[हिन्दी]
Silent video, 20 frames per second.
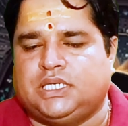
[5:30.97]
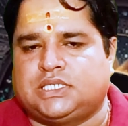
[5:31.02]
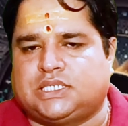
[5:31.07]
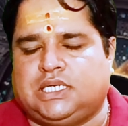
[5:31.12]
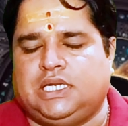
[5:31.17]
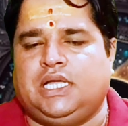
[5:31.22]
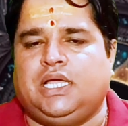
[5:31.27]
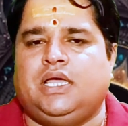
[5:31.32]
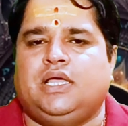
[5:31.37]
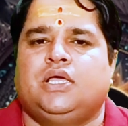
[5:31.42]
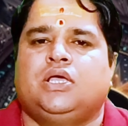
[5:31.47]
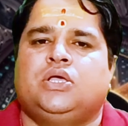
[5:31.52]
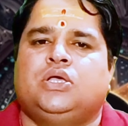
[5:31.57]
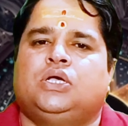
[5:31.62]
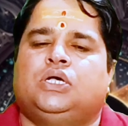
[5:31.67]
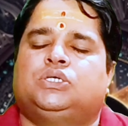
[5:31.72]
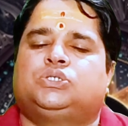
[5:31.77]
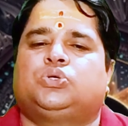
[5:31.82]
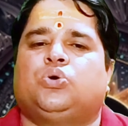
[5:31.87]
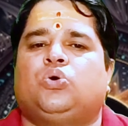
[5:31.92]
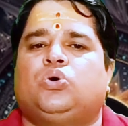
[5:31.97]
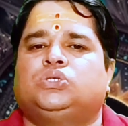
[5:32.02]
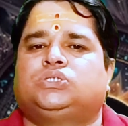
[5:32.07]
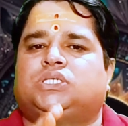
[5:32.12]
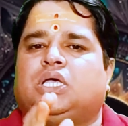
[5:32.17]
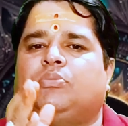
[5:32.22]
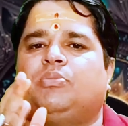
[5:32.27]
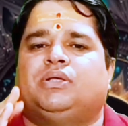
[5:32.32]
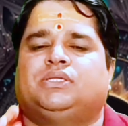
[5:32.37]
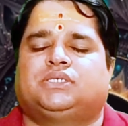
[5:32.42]
इसलिए सोच
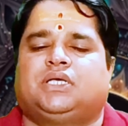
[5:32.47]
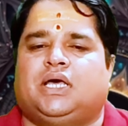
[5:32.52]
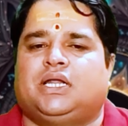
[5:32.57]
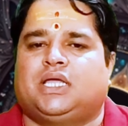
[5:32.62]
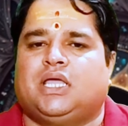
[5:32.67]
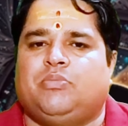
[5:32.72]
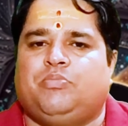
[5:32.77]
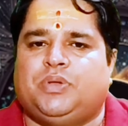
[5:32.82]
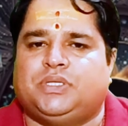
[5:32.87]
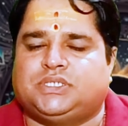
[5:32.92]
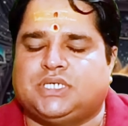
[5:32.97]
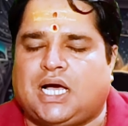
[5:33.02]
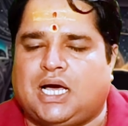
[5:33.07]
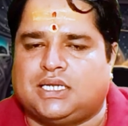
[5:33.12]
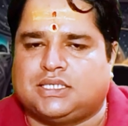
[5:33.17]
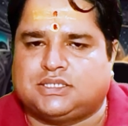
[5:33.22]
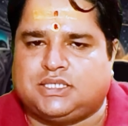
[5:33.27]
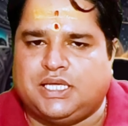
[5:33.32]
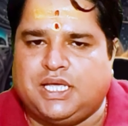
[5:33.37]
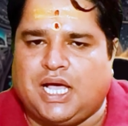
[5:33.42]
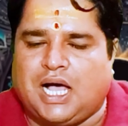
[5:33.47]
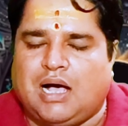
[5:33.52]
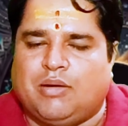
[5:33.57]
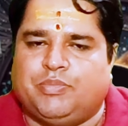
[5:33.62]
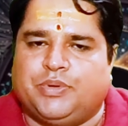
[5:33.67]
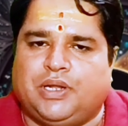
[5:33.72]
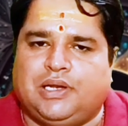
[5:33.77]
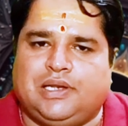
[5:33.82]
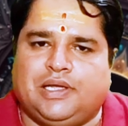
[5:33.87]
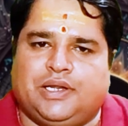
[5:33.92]
समझ करके विचार से
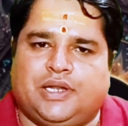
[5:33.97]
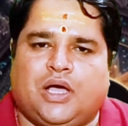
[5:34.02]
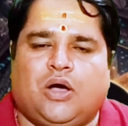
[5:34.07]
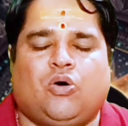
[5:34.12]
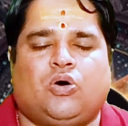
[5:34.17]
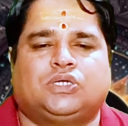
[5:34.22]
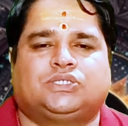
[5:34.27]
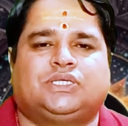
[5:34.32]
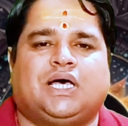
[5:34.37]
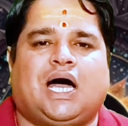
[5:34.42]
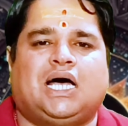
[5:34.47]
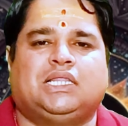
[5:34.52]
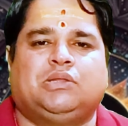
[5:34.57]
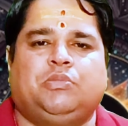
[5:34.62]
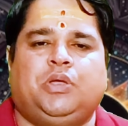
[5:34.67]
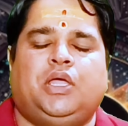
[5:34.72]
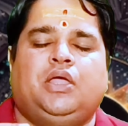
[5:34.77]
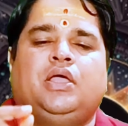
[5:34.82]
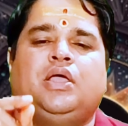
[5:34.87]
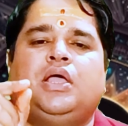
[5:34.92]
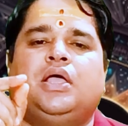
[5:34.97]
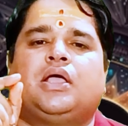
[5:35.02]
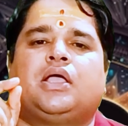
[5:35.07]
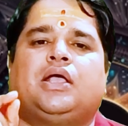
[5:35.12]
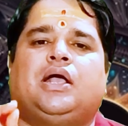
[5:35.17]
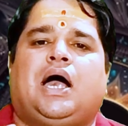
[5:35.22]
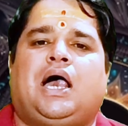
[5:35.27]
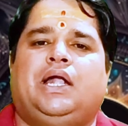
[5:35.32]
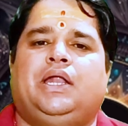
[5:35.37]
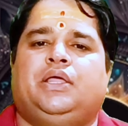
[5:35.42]
आपने लेना और साथ में
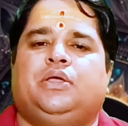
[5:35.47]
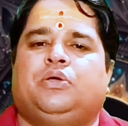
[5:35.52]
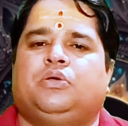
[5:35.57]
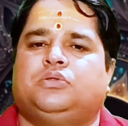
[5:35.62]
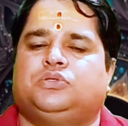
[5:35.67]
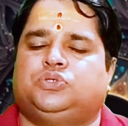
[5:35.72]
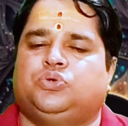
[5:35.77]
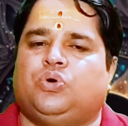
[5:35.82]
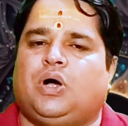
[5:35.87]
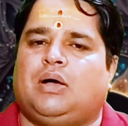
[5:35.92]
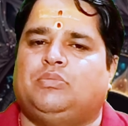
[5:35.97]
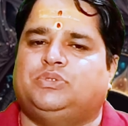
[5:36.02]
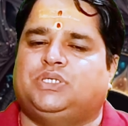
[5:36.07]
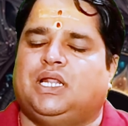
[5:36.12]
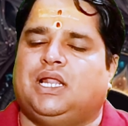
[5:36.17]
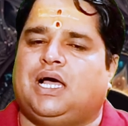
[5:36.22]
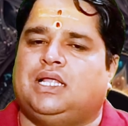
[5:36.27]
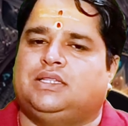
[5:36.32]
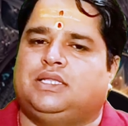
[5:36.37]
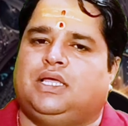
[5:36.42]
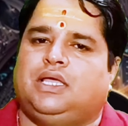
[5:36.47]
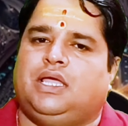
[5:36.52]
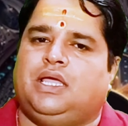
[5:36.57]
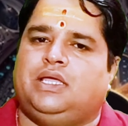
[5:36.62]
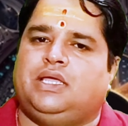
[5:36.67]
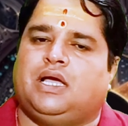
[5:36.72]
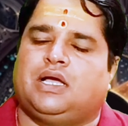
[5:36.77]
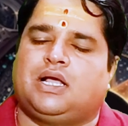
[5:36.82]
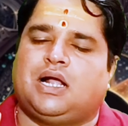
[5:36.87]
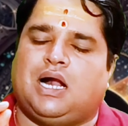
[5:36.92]
गाड़ी जो आप चलाते
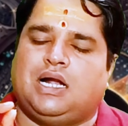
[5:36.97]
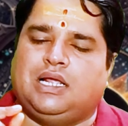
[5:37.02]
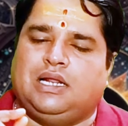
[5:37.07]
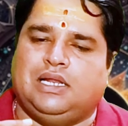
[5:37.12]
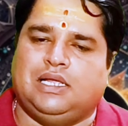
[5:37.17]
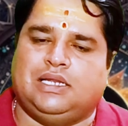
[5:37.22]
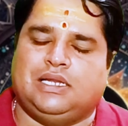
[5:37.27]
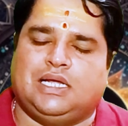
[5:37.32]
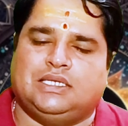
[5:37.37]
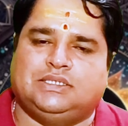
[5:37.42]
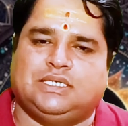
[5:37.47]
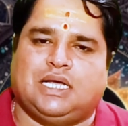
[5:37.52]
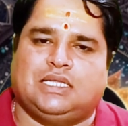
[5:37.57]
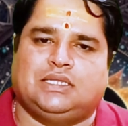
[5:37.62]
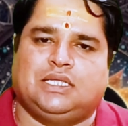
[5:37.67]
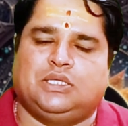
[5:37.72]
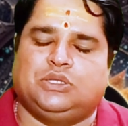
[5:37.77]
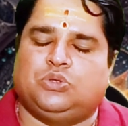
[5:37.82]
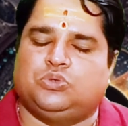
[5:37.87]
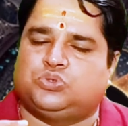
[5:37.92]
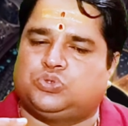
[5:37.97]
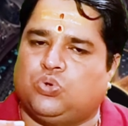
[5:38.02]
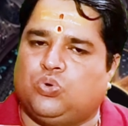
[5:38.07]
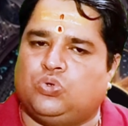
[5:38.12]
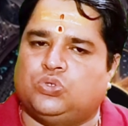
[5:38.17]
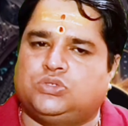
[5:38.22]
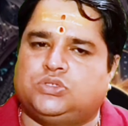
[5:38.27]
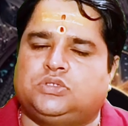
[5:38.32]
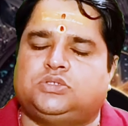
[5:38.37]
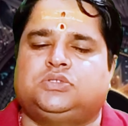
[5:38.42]
हैं या गाड़ी लेना चाहते हैं तो
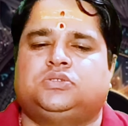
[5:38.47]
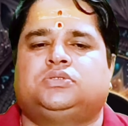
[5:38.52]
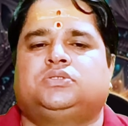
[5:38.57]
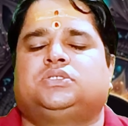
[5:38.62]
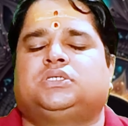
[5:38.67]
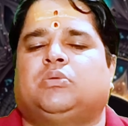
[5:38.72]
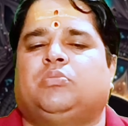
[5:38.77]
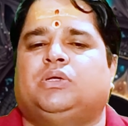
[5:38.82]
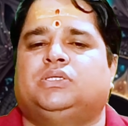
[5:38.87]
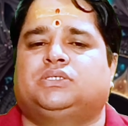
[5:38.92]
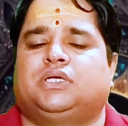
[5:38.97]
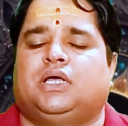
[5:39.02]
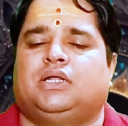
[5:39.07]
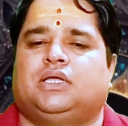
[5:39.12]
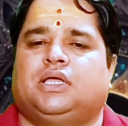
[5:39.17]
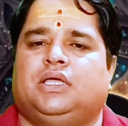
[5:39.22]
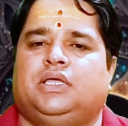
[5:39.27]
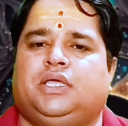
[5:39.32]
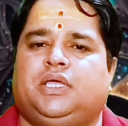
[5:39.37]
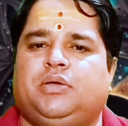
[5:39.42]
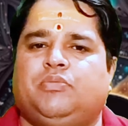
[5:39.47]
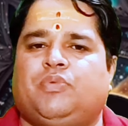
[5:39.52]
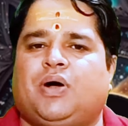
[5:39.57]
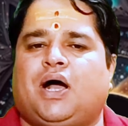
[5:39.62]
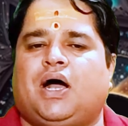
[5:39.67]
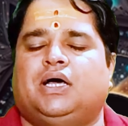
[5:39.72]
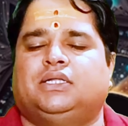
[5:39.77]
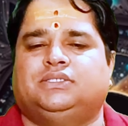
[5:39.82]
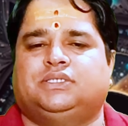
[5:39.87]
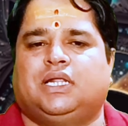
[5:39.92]
सोच समझ करके ही
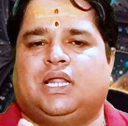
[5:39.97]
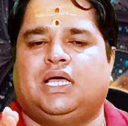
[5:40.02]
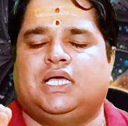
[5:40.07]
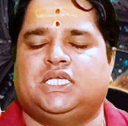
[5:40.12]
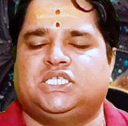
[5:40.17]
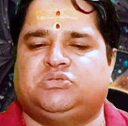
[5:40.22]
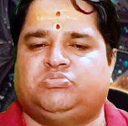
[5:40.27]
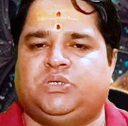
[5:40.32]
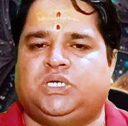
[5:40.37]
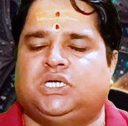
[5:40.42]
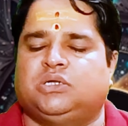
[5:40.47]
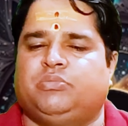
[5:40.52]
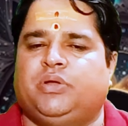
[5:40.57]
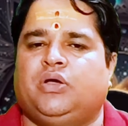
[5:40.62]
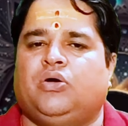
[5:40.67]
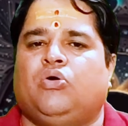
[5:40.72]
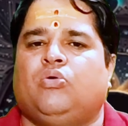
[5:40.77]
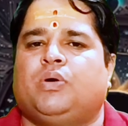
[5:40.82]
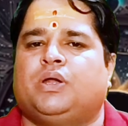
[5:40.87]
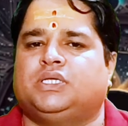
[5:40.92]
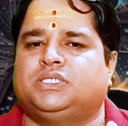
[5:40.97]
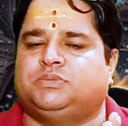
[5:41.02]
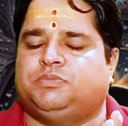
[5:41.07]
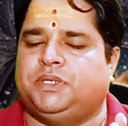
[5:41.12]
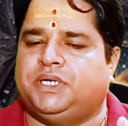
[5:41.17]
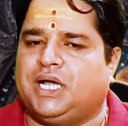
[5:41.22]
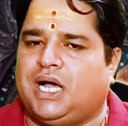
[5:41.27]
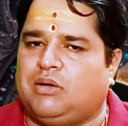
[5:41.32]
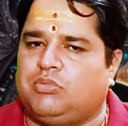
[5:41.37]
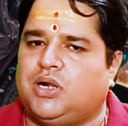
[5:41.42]
वाहन चलाएं स्पीड में ओवर
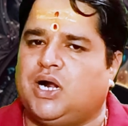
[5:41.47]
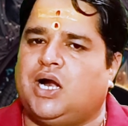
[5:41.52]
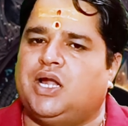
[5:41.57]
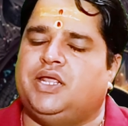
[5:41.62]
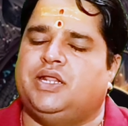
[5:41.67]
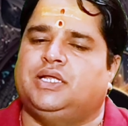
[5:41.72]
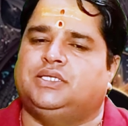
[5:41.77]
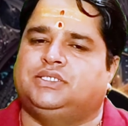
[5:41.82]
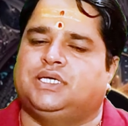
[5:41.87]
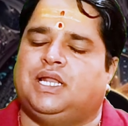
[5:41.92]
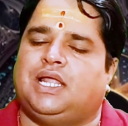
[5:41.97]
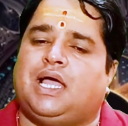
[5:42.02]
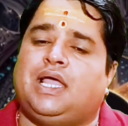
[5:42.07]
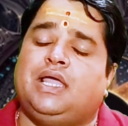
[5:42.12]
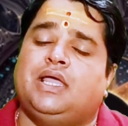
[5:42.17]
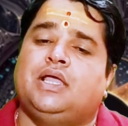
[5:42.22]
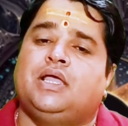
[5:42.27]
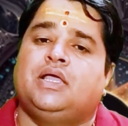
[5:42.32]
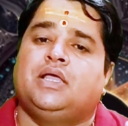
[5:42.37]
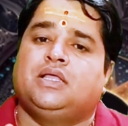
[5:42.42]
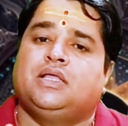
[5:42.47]
स्पीड आप गाड़ी ना चलाएं